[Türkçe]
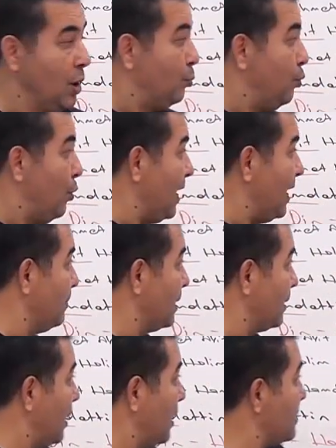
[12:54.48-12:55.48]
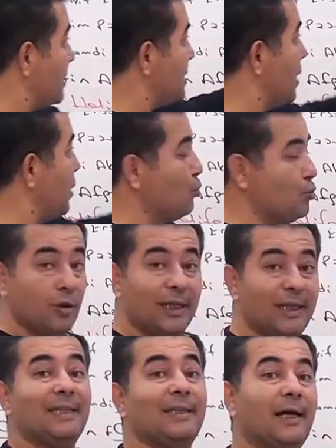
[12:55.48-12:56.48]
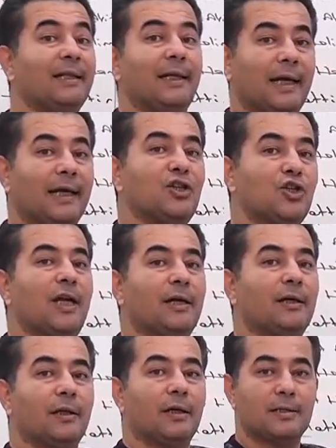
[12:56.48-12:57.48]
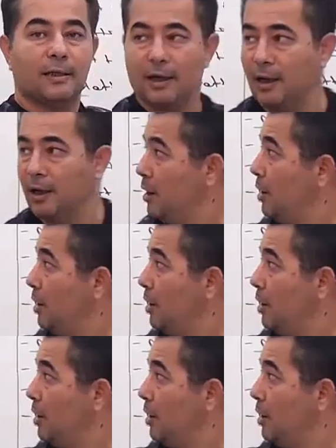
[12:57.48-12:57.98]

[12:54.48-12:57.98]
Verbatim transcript: Bu akımın asıl savunucuları İttihat Terakkiçilerdir aslında.